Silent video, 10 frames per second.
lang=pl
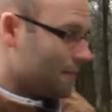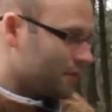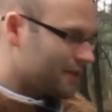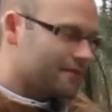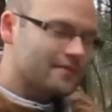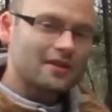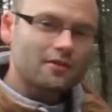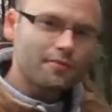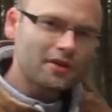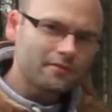Poza tym za
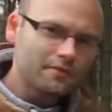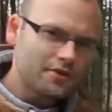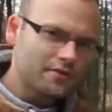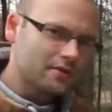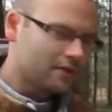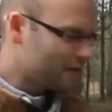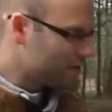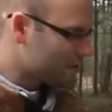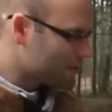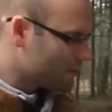dopłatą
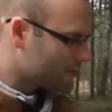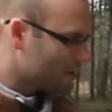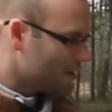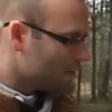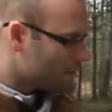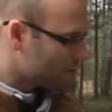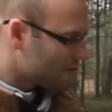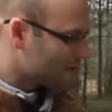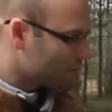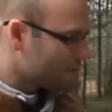1200 zł można
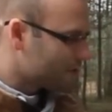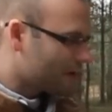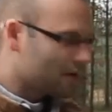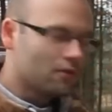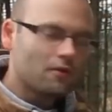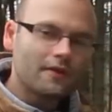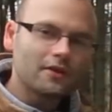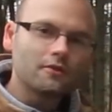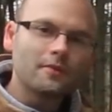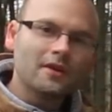zamówić
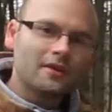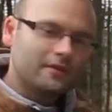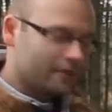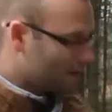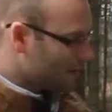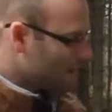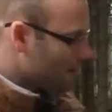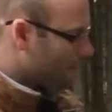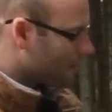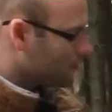regulowaną
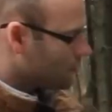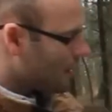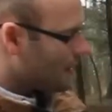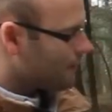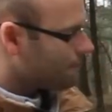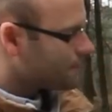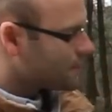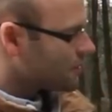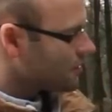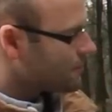kanapę, która
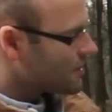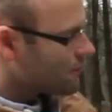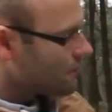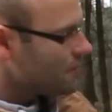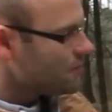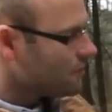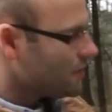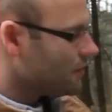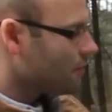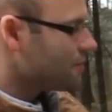przy przesunięciu
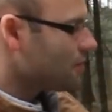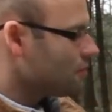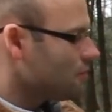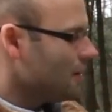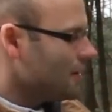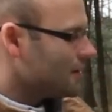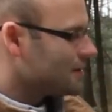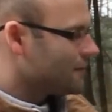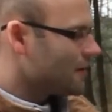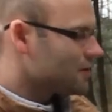jej do przodu
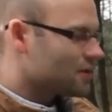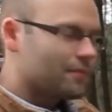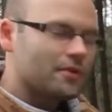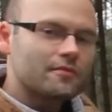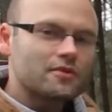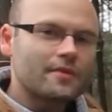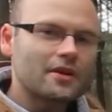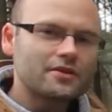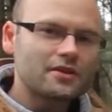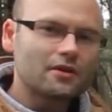zwiększa pojemność
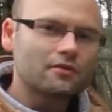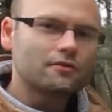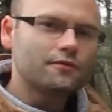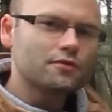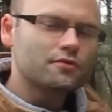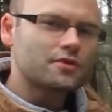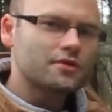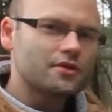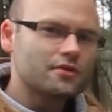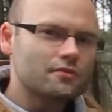bagażnika do
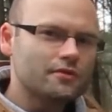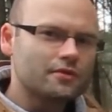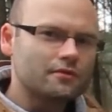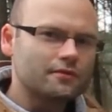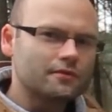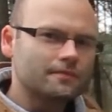260 litrów.